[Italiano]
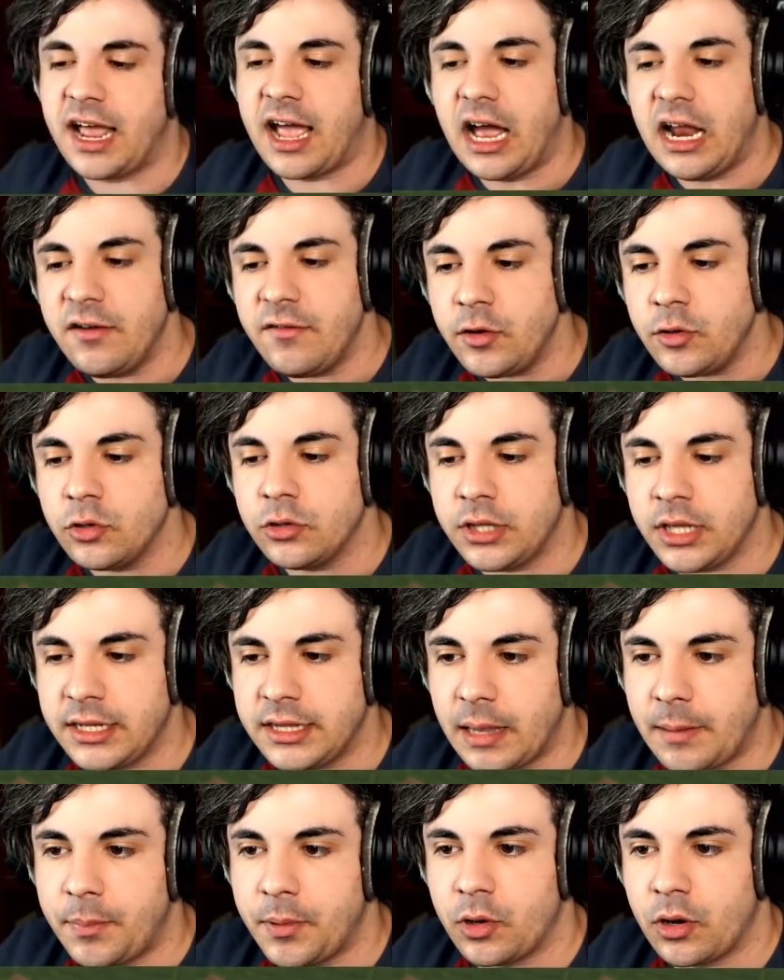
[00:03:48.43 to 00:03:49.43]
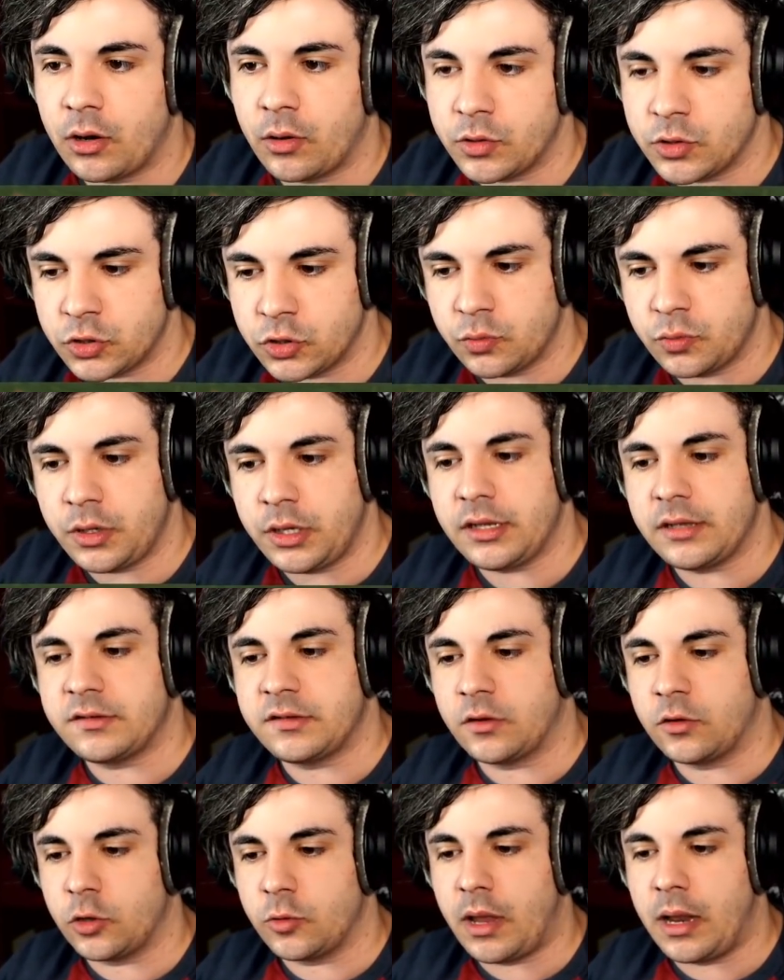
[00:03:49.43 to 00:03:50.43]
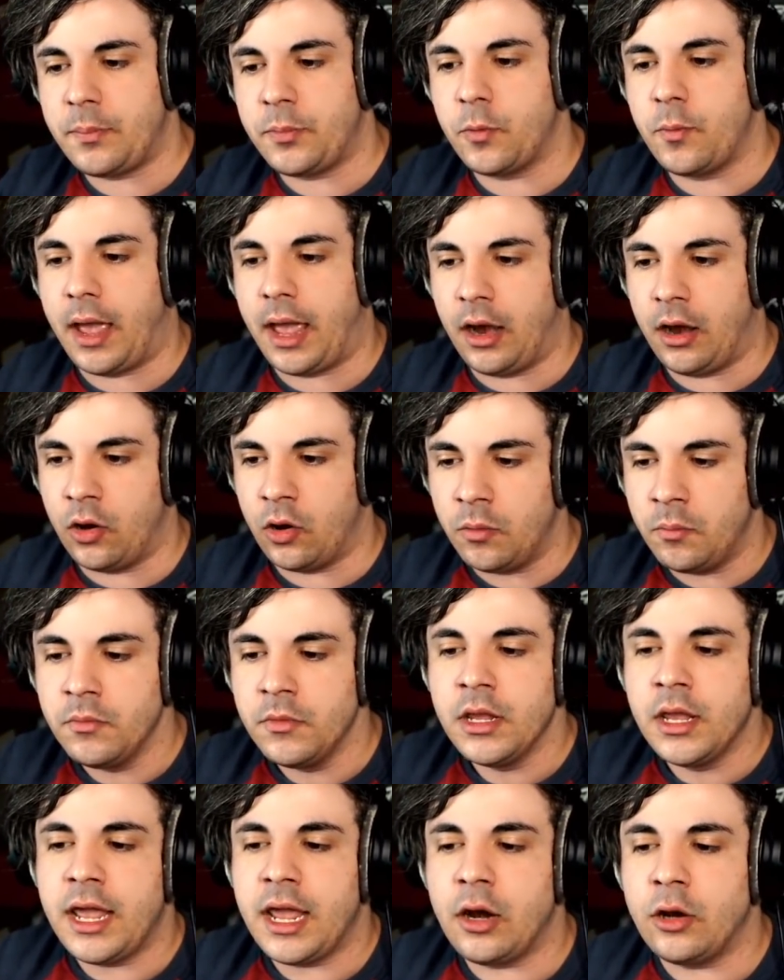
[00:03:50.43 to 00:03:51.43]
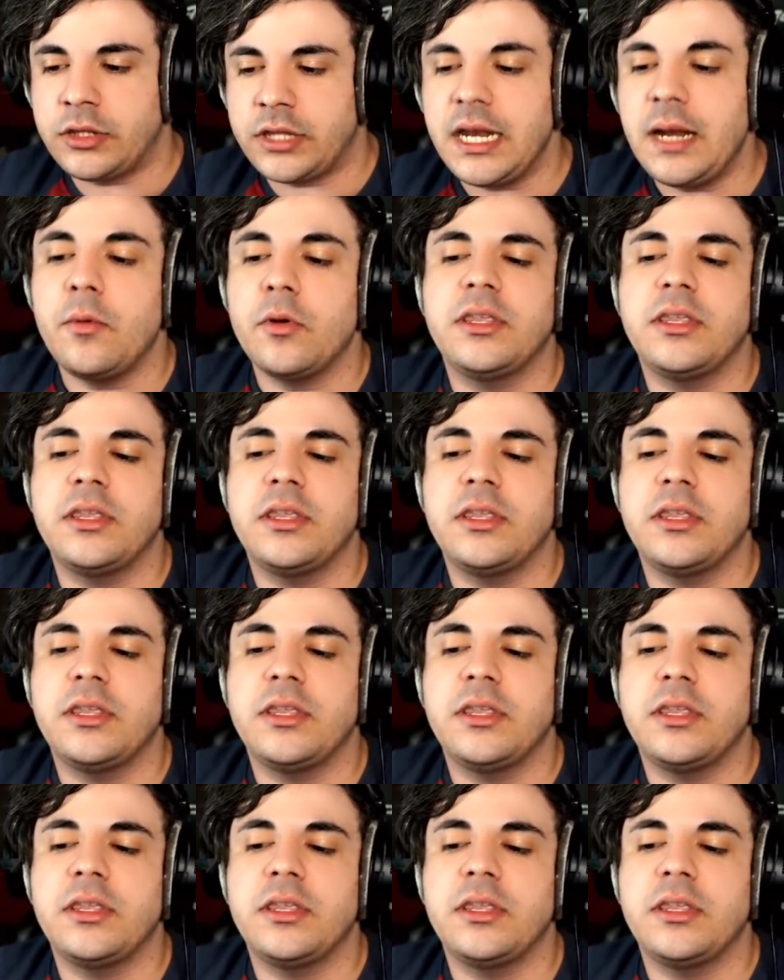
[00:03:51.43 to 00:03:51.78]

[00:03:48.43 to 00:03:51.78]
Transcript: a livello di utilità per ora questo qui secondo me è il più bello e lo teniamo